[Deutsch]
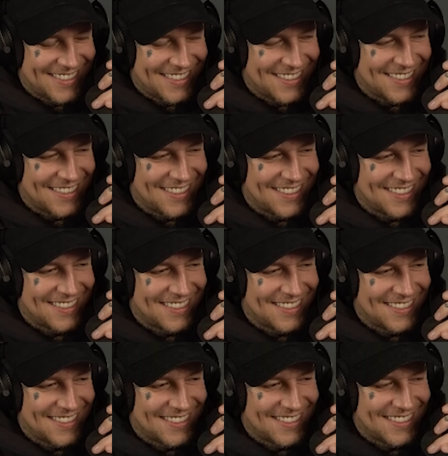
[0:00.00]
Kacke.
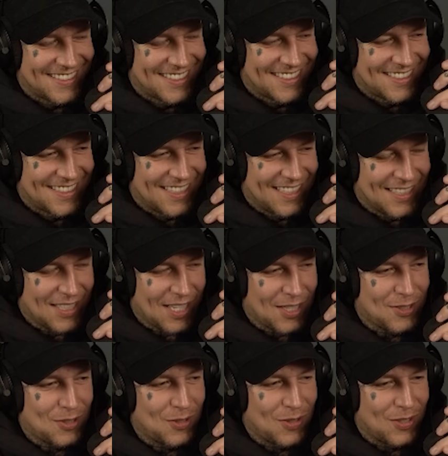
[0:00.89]

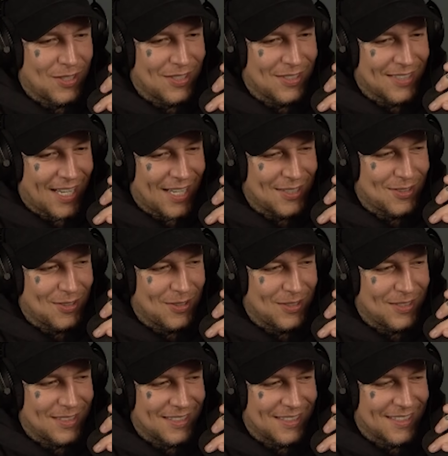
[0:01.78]
Sagst du, sagst du,
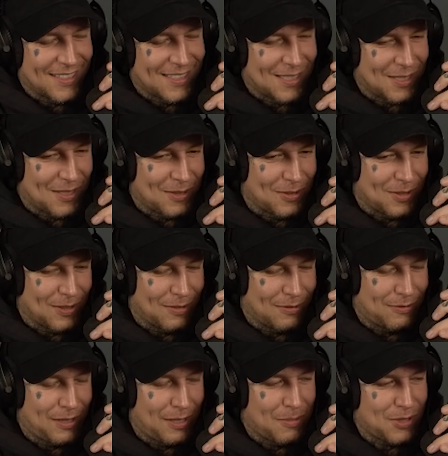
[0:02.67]
äh, äh,
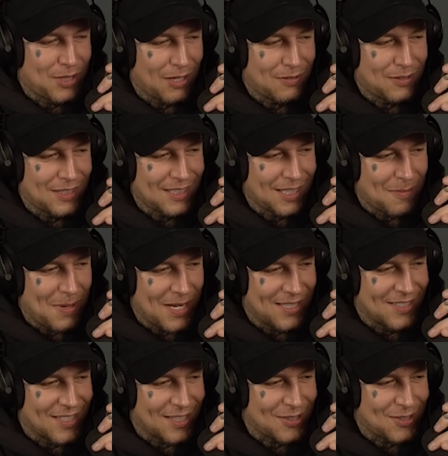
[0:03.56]
viel beschäftigter
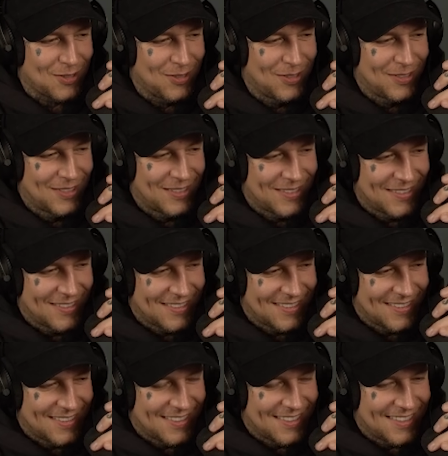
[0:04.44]
Mann, sagst du?
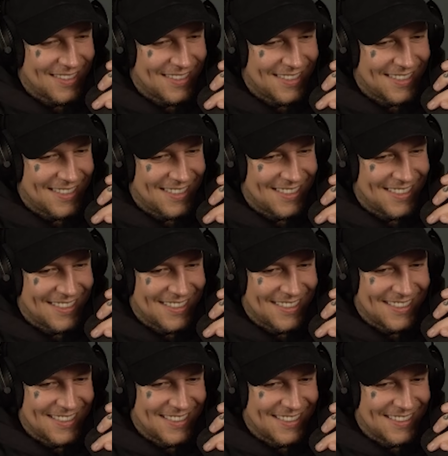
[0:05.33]
Ja, klar.
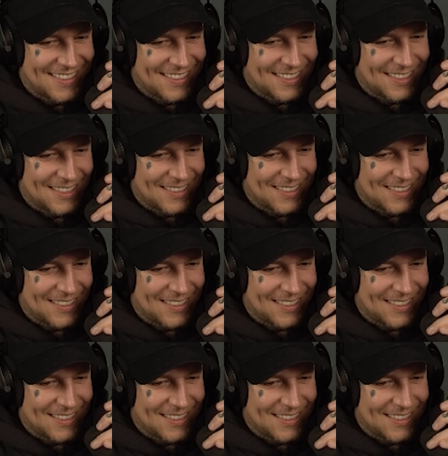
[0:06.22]
Ich muss ja